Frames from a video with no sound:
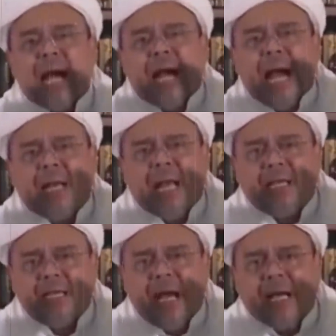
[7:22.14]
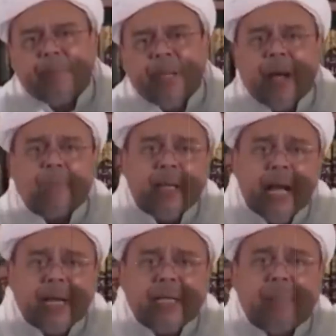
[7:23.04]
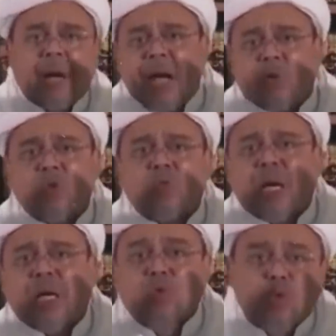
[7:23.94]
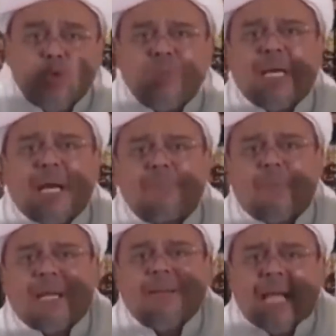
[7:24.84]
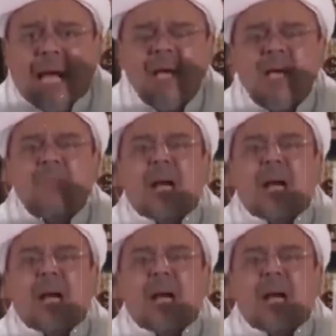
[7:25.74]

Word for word: Jangan lagi ada pihak-pihak yang mengaku sebagai juru bicara pemerintah